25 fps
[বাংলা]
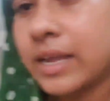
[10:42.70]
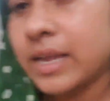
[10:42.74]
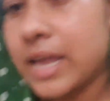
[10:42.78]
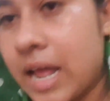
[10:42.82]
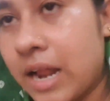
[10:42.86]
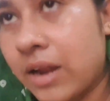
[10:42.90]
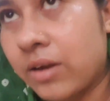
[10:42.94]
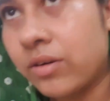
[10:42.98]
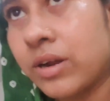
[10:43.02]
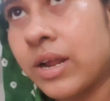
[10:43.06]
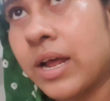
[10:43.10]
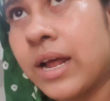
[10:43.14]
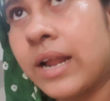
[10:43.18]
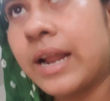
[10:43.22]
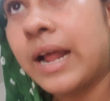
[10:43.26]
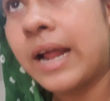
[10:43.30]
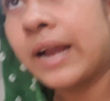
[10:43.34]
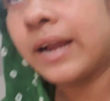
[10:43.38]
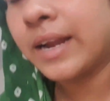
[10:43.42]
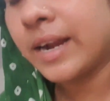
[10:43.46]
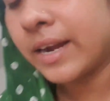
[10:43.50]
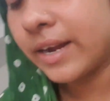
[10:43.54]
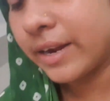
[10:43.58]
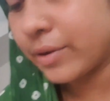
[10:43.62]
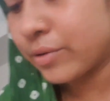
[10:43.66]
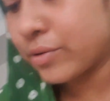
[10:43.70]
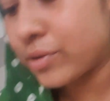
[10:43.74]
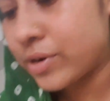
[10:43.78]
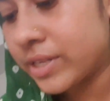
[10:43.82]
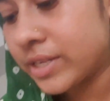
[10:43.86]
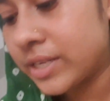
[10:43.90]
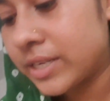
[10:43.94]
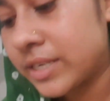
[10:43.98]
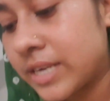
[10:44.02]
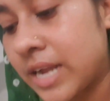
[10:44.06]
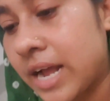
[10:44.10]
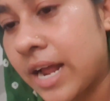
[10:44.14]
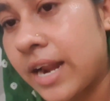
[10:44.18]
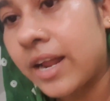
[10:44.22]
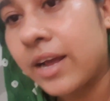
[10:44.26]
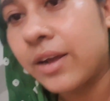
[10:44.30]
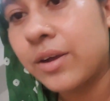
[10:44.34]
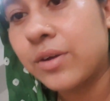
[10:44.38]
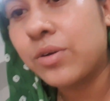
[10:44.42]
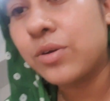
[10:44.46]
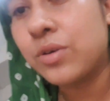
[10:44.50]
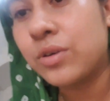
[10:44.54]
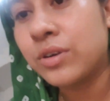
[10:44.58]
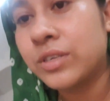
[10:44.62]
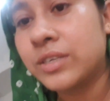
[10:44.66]
কেননা রান্নাটা করেছি
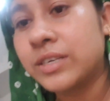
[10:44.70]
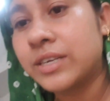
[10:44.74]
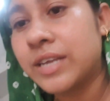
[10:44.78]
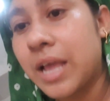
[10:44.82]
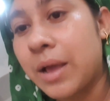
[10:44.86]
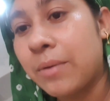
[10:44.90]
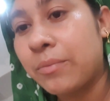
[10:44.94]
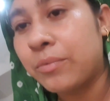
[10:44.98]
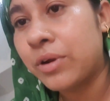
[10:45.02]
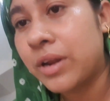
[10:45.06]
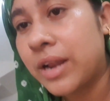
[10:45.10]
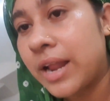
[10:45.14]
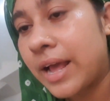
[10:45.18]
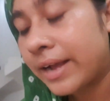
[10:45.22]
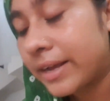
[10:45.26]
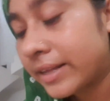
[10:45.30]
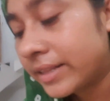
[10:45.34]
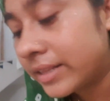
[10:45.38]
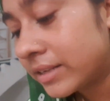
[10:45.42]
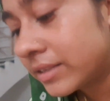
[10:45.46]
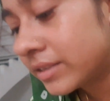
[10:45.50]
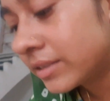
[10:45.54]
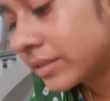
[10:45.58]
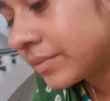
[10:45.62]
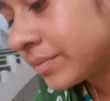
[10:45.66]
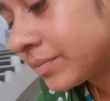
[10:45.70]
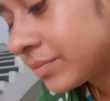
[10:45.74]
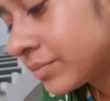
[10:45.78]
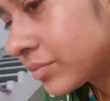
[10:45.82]
সারাক্ষণ কেমন লাগে দেখি